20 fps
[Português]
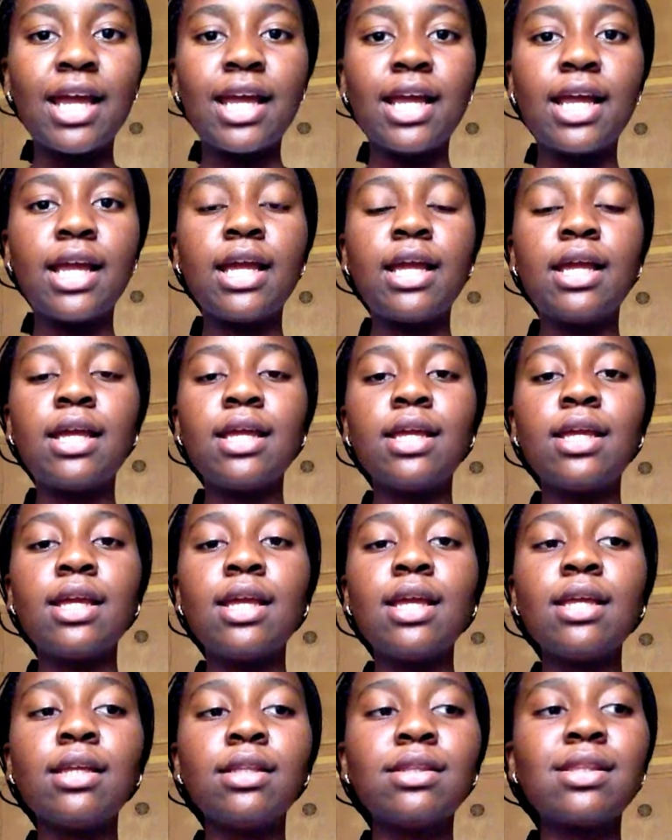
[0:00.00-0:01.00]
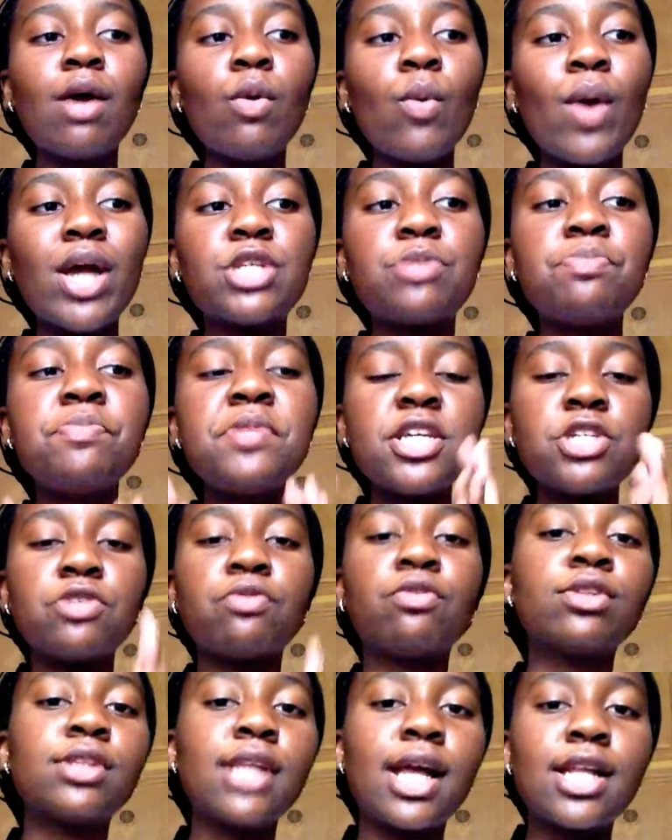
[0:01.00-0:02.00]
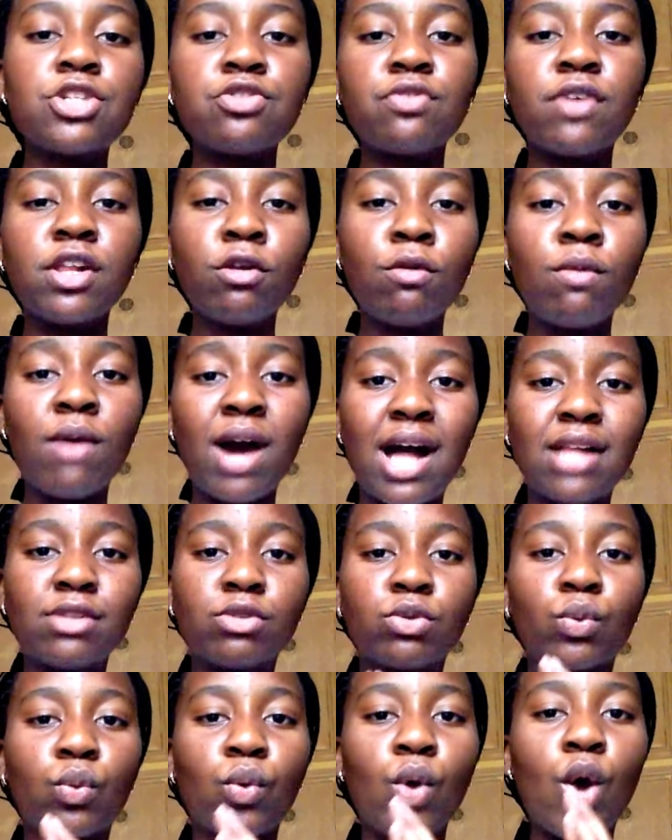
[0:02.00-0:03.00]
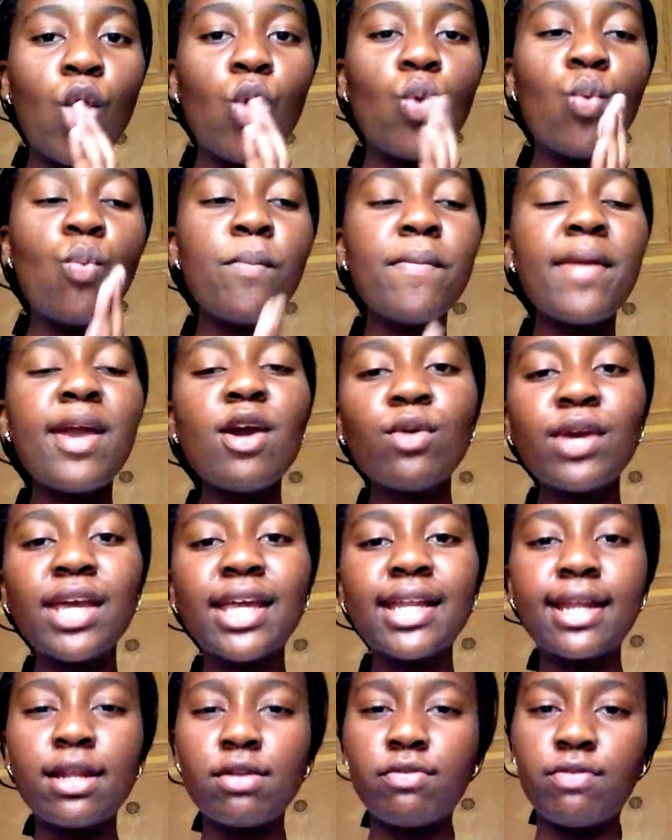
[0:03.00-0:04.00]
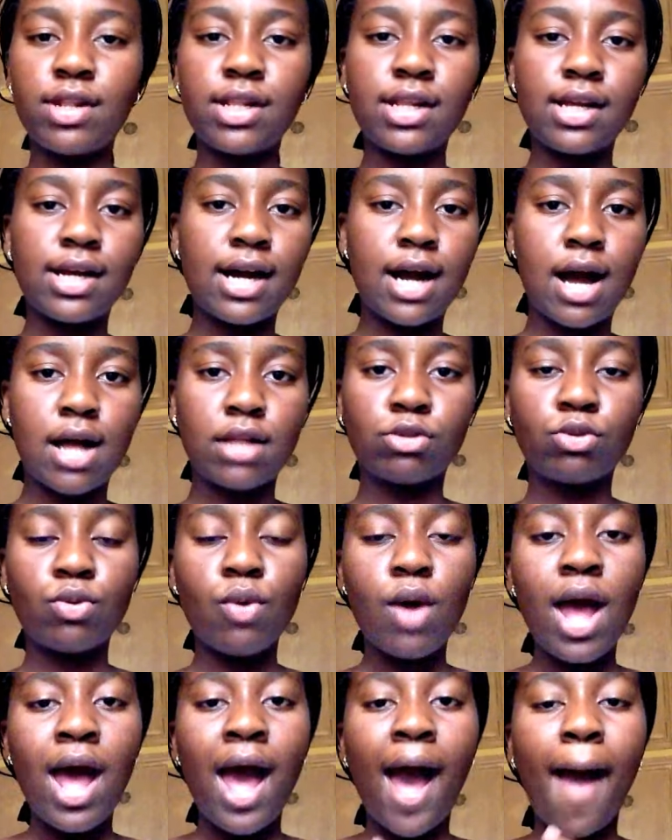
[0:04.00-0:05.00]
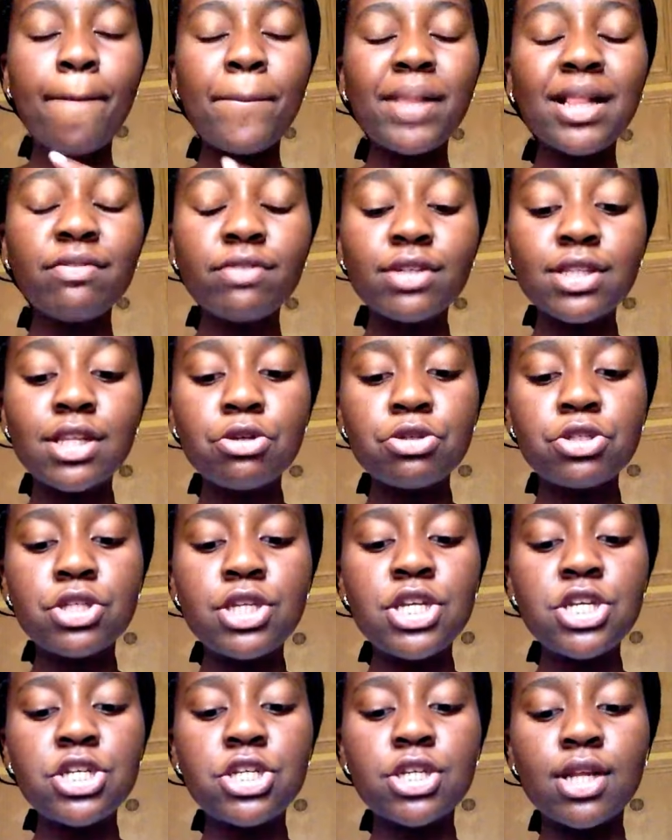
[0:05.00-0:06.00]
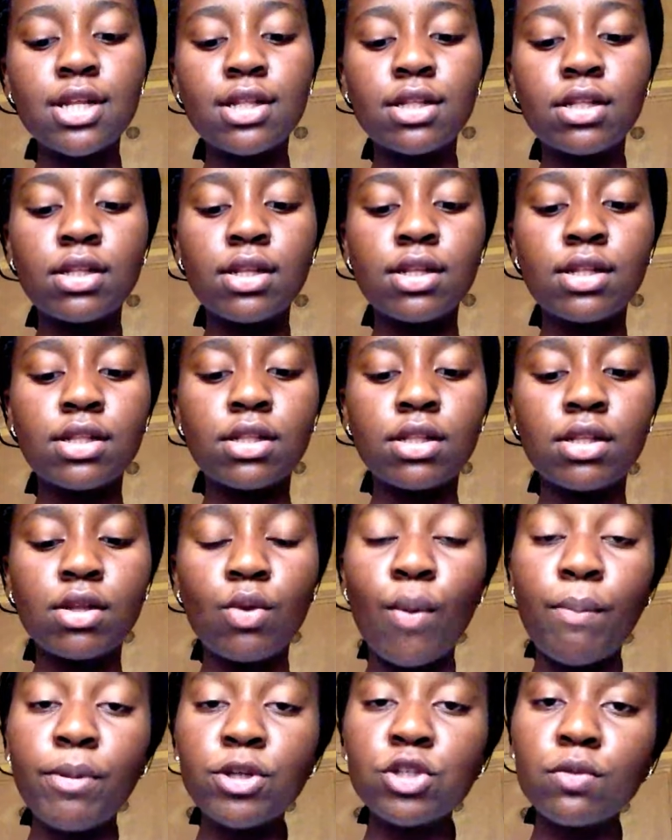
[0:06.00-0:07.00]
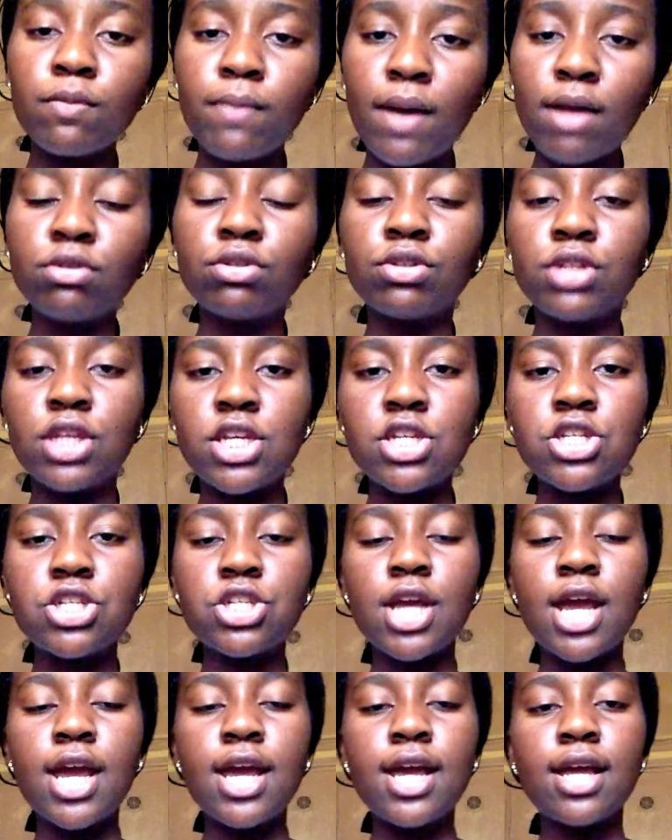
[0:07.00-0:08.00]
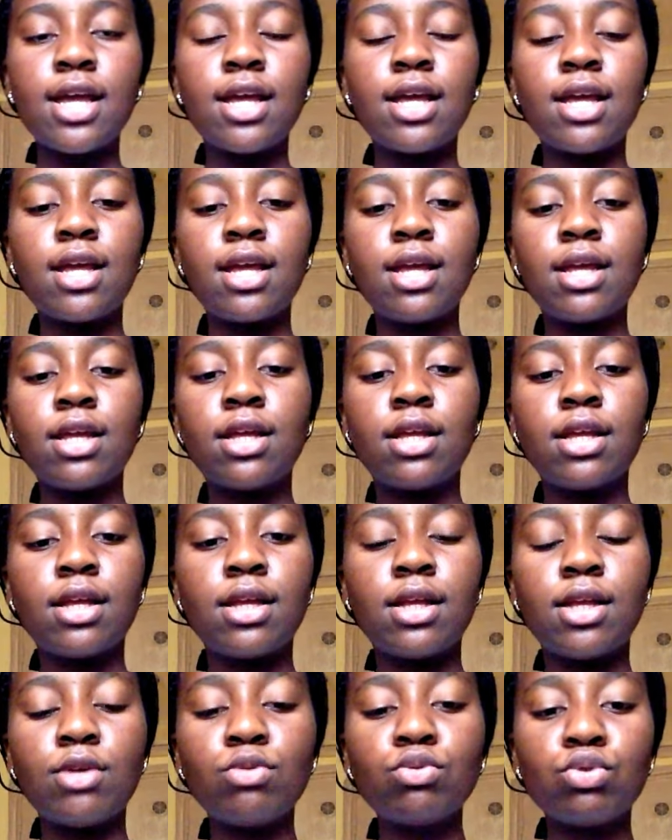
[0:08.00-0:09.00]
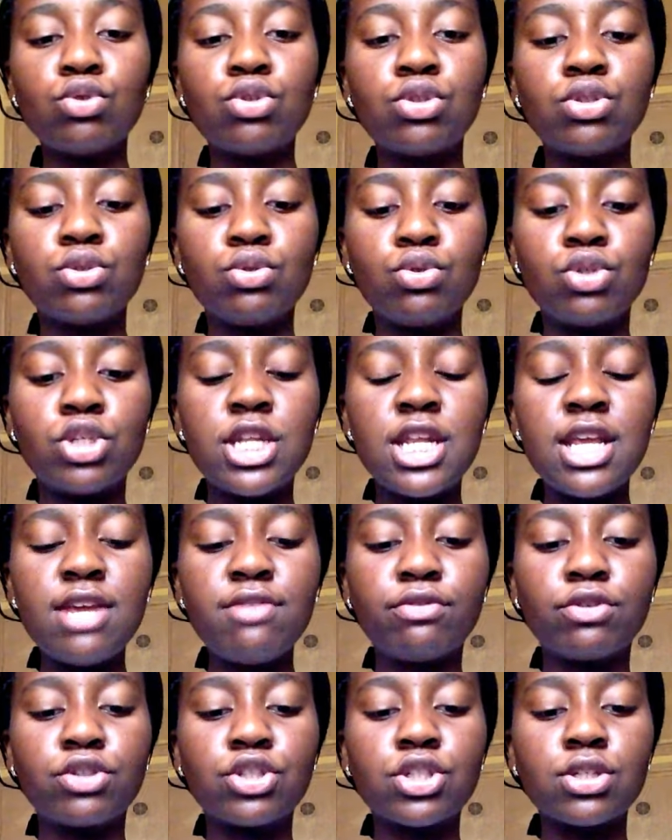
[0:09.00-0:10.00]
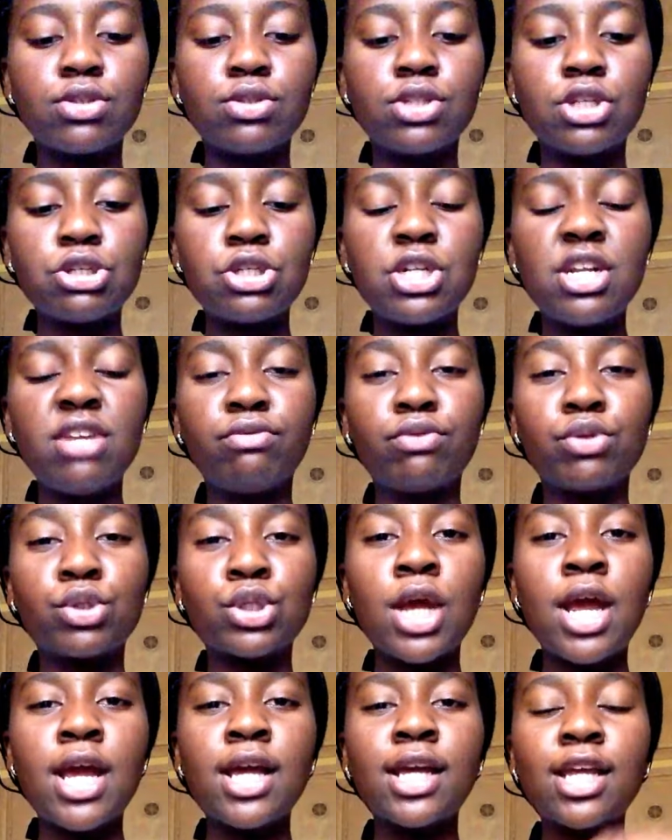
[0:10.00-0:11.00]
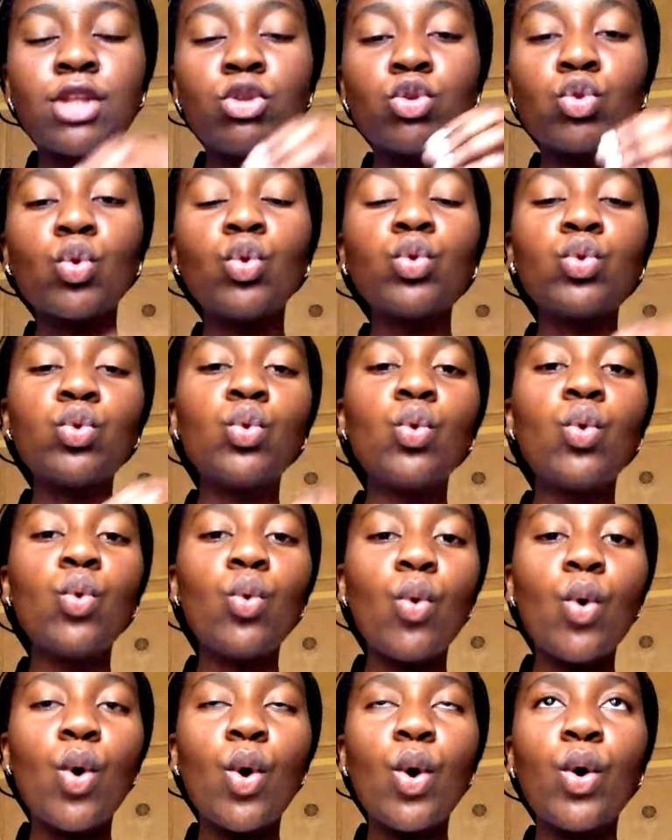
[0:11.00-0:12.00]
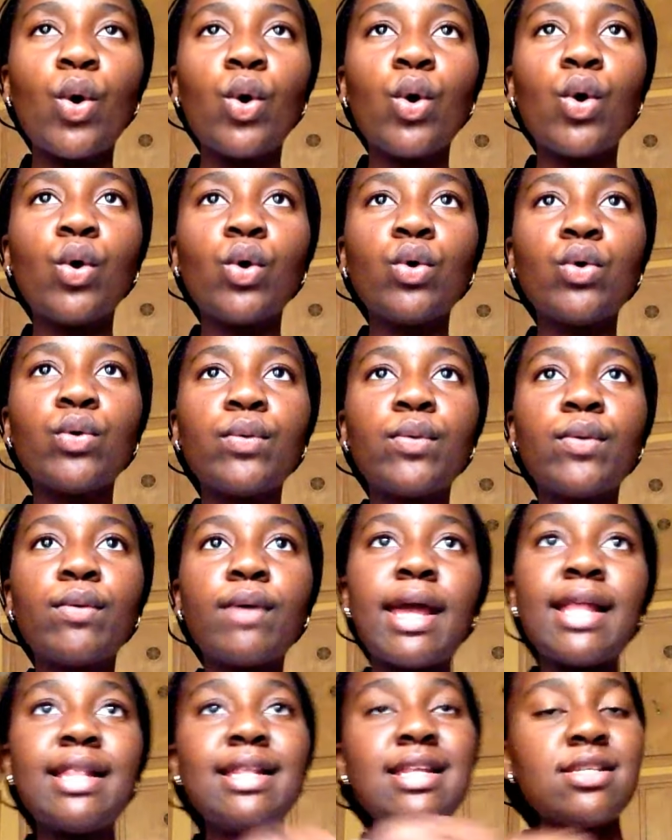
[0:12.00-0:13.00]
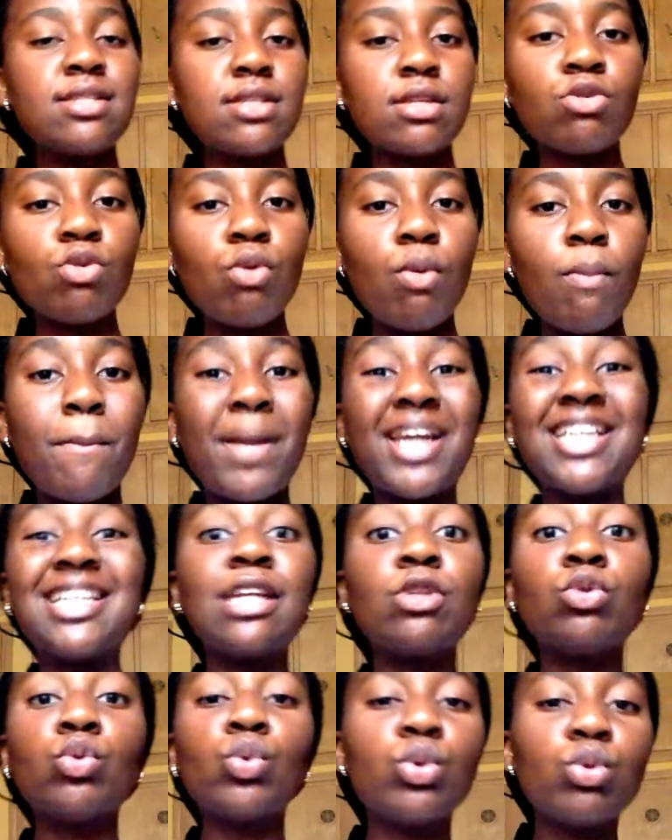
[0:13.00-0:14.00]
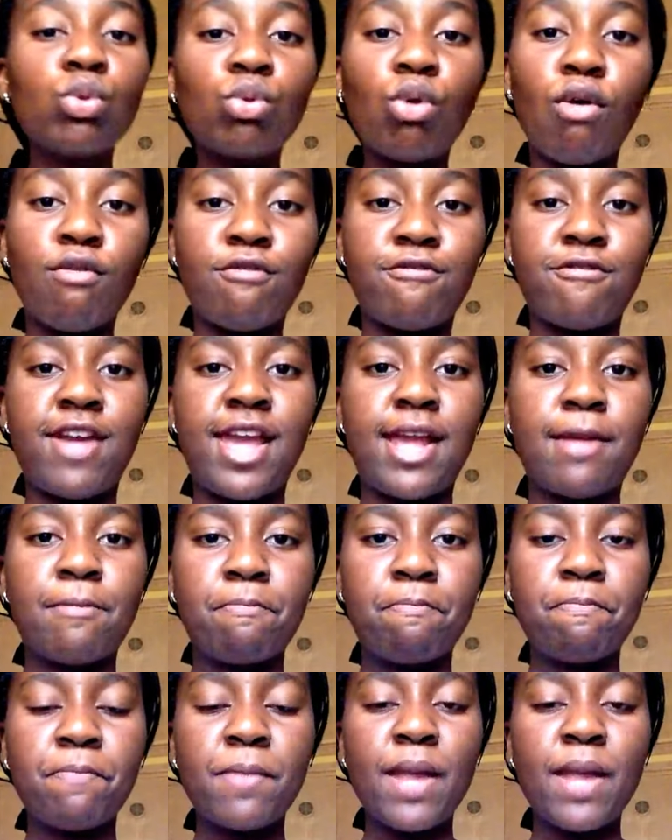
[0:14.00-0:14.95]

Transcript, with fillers: E, é, e, e, então as minhas vontades falam alto, o meu querer fala alto. A palavra de Deus diz, hum, o apóstolo Paulo diz é, é, em um dos, dos livros, nos seus livros, que tudo hum, é lícito, mas nem tudo convém.